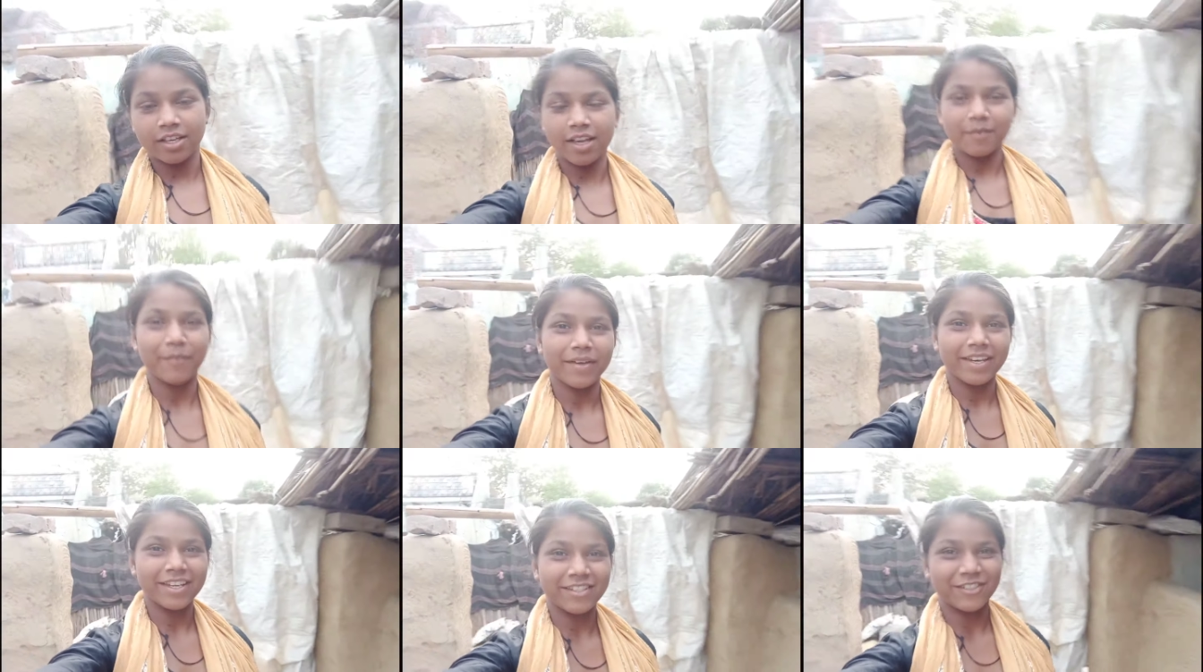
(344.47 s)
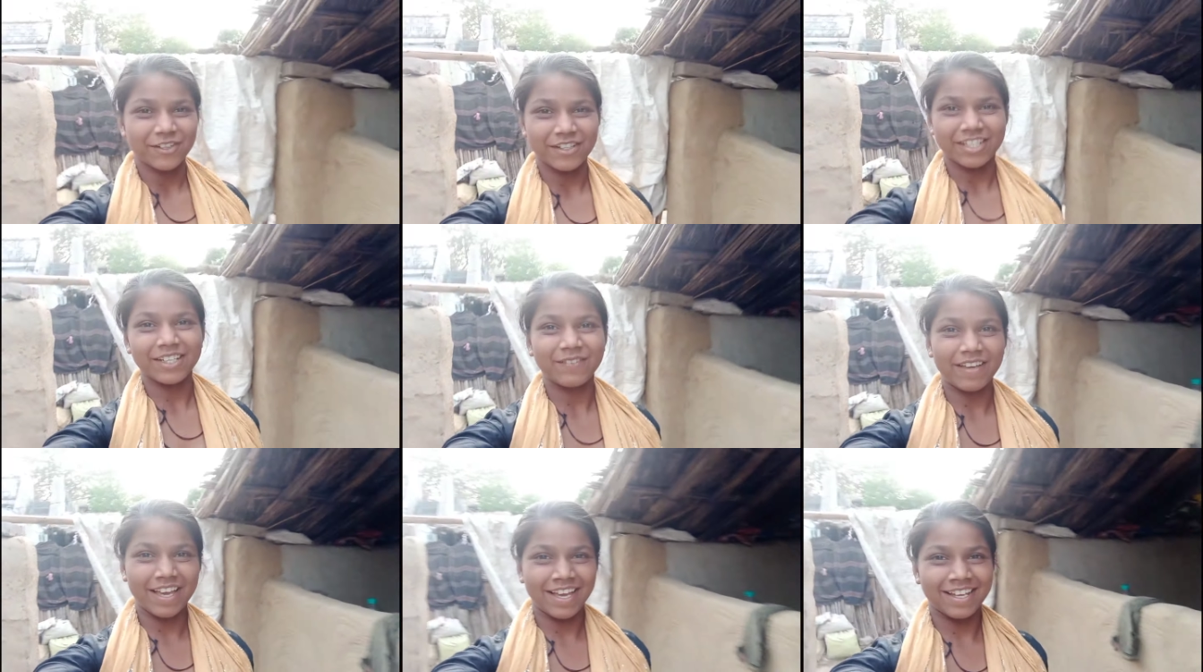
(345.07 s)
ये मेरी
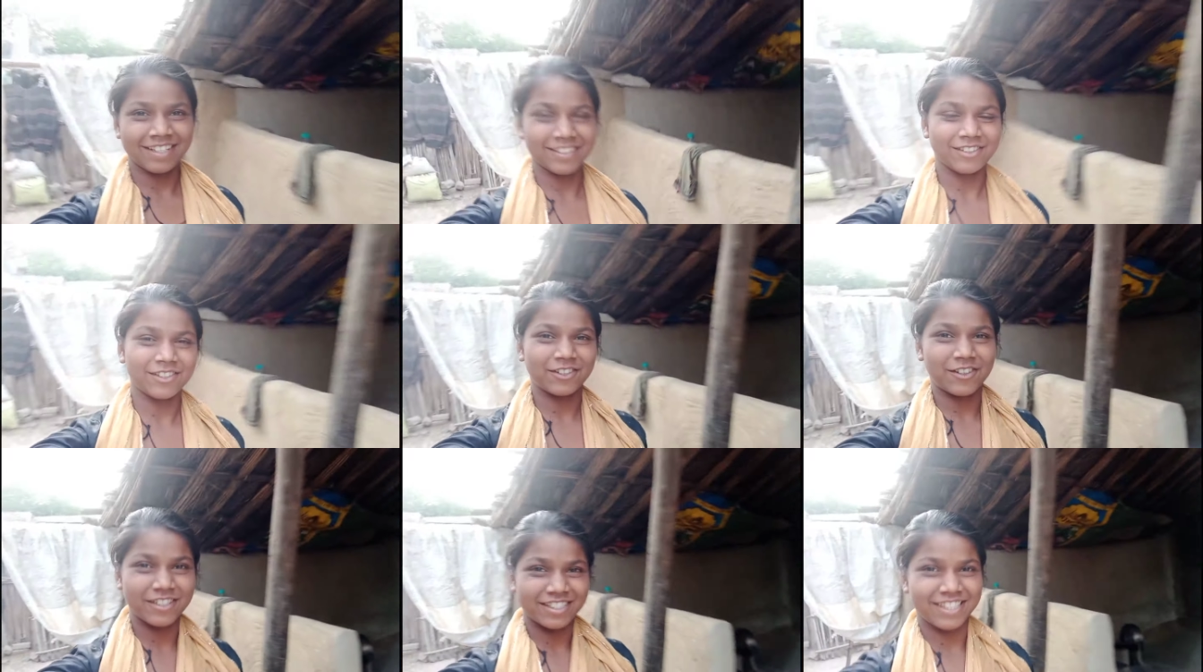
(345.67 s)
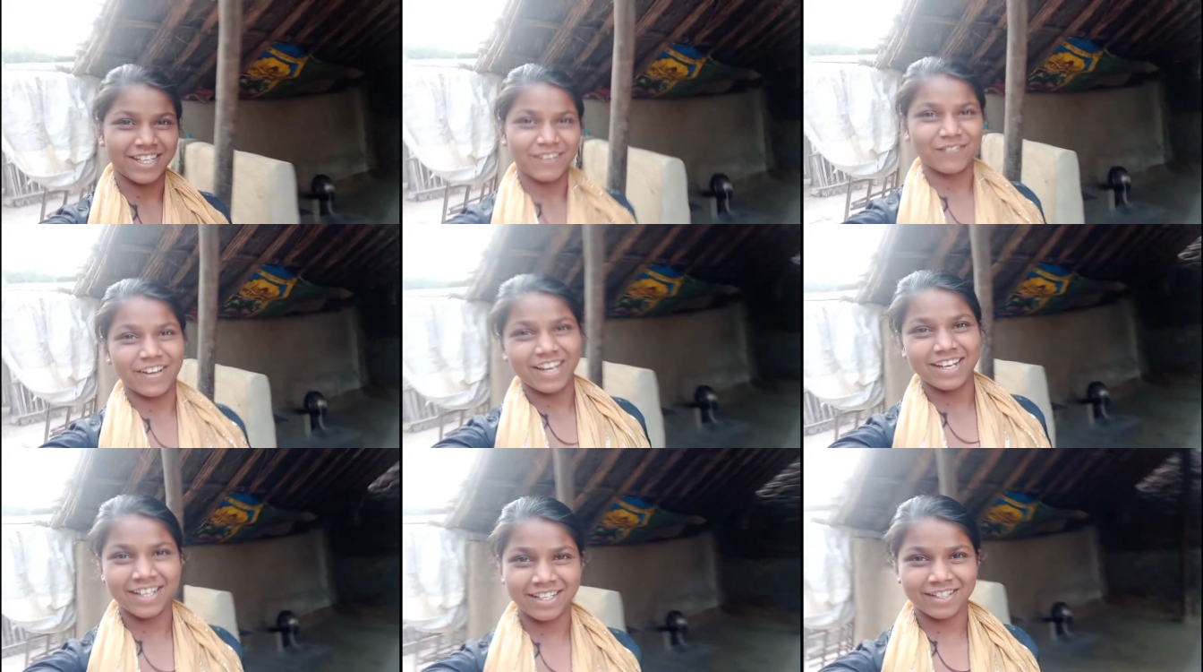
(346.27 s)
छोटी बहन जो कुछ देर
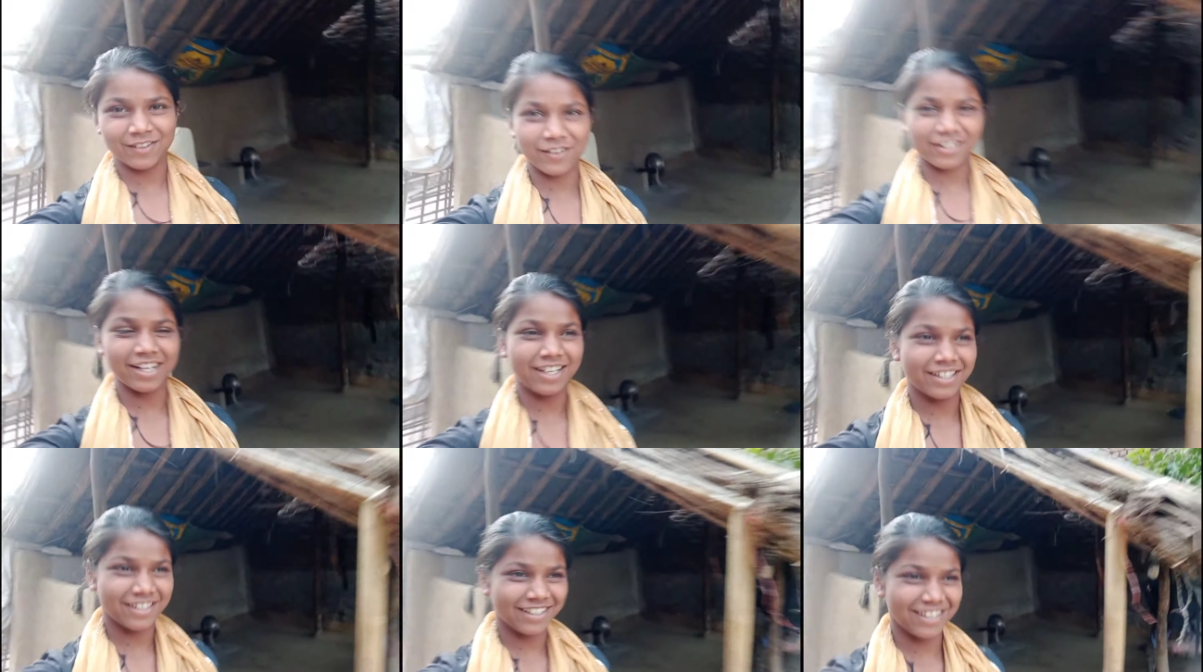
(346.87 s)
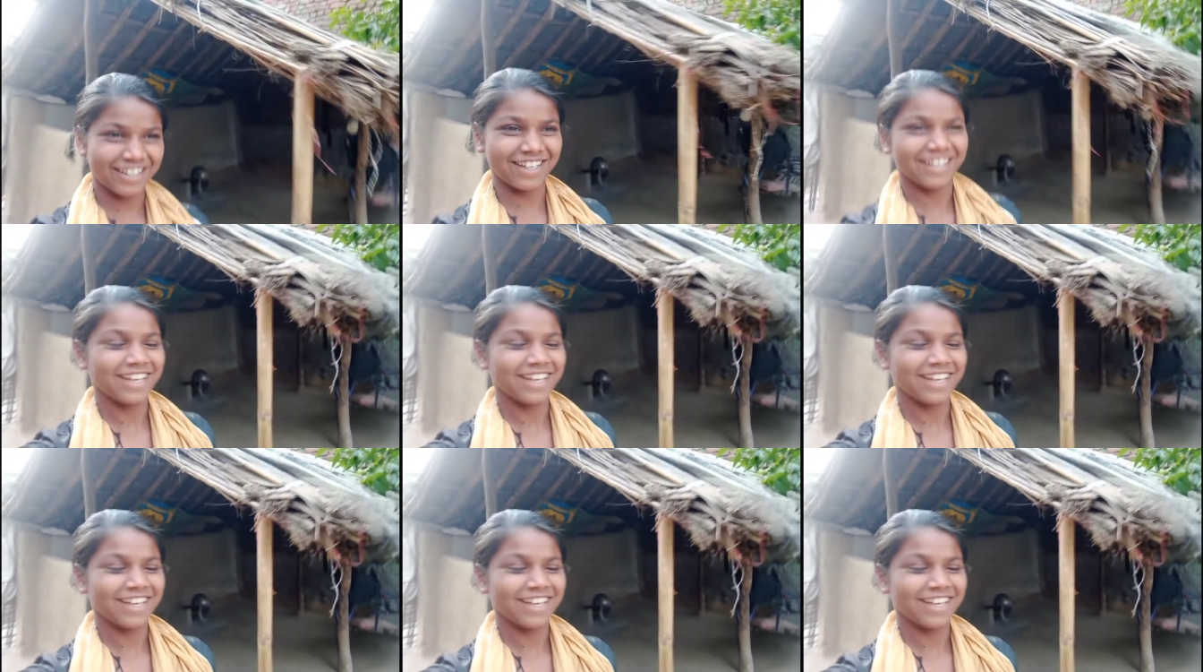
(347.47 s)
पहले रो रही थी